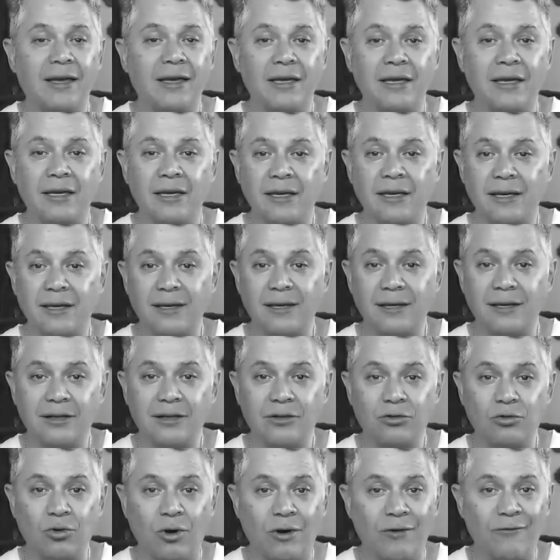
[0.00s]
y
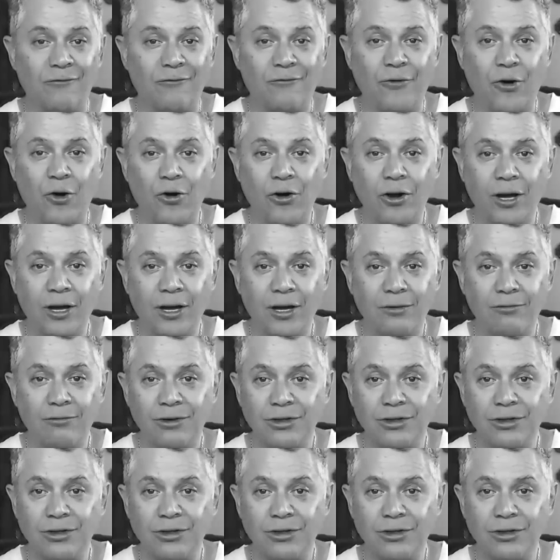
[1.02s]
tu enfoque,